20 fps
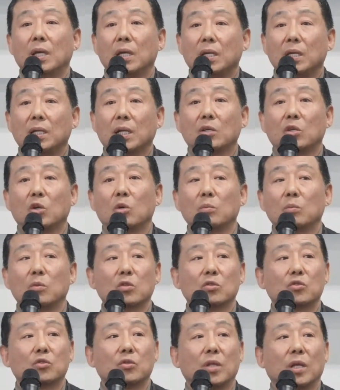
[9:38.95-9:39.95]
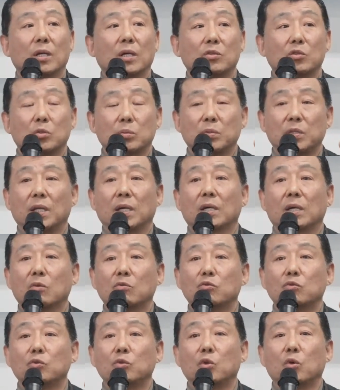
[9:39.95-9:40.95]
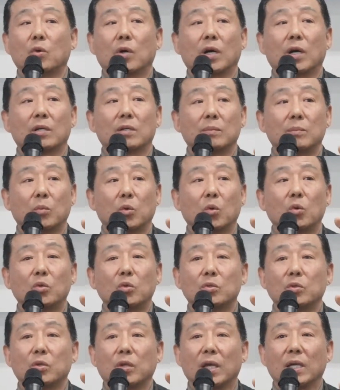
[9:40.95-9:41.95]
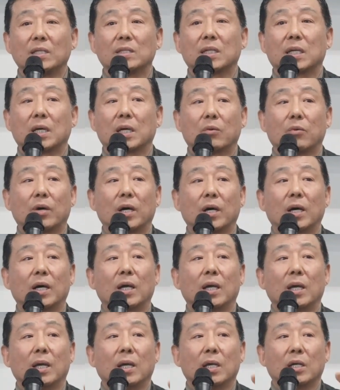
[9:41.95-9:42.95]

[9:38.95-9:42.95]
이란 혁명 수비대가 운영하는 모든 회사와